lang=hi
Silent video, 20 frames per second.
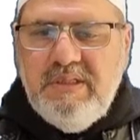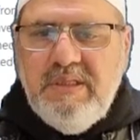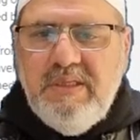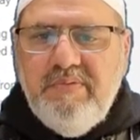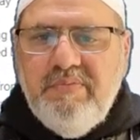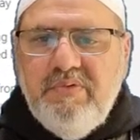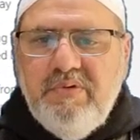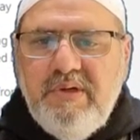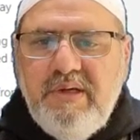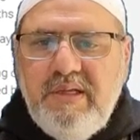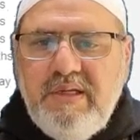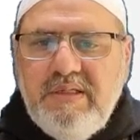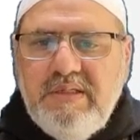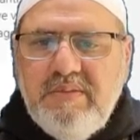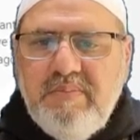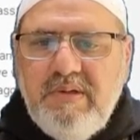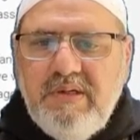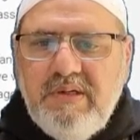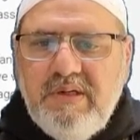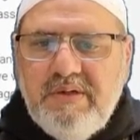की वो
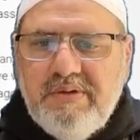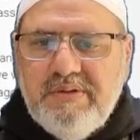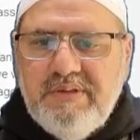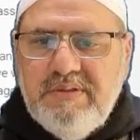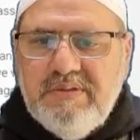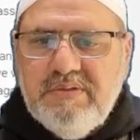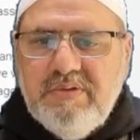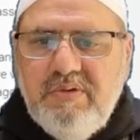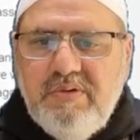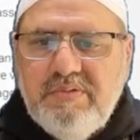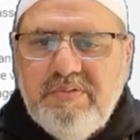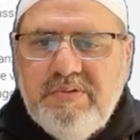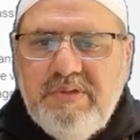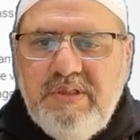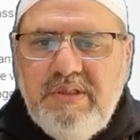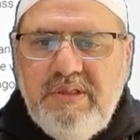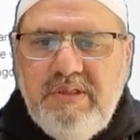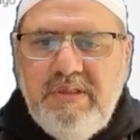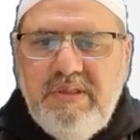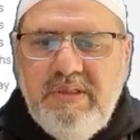एलिजिबल कंट्रीज़ कौन
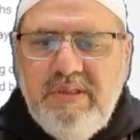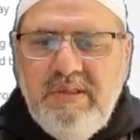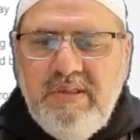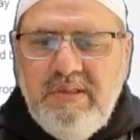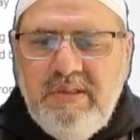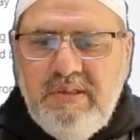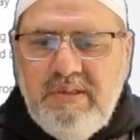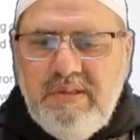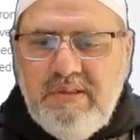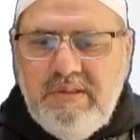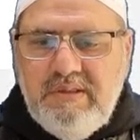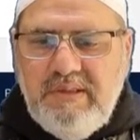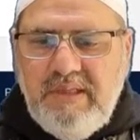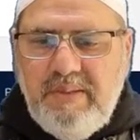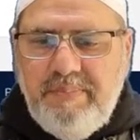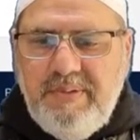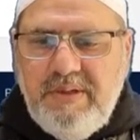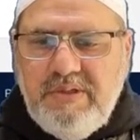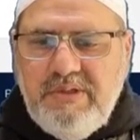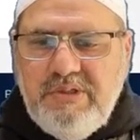से हैं
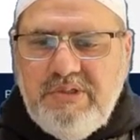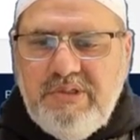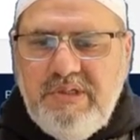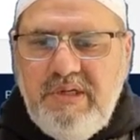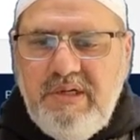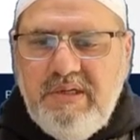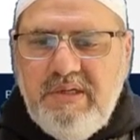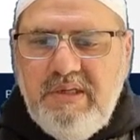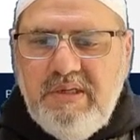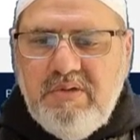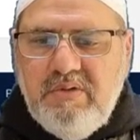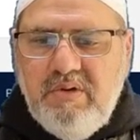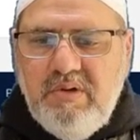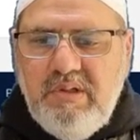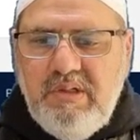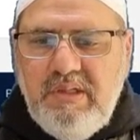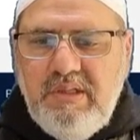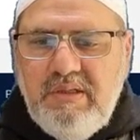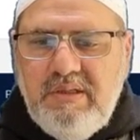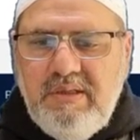यहाँ पे एक डिटेल का एक
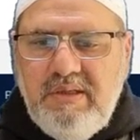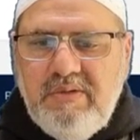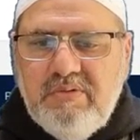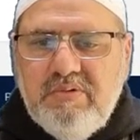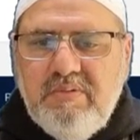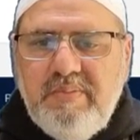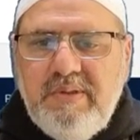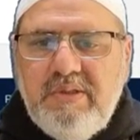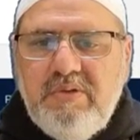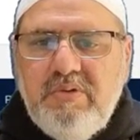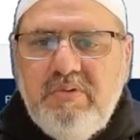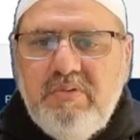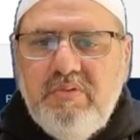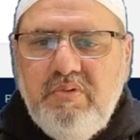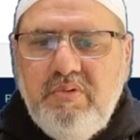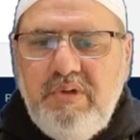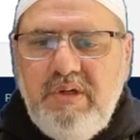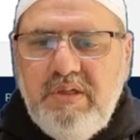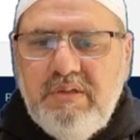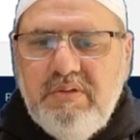और लिंक है इसको मैं
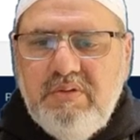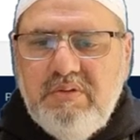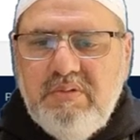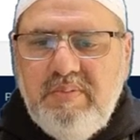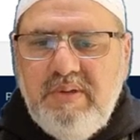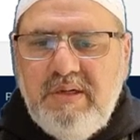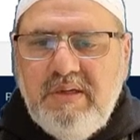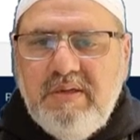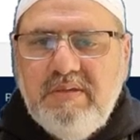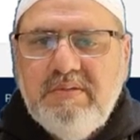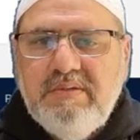खोल लेता हूँ दोबारा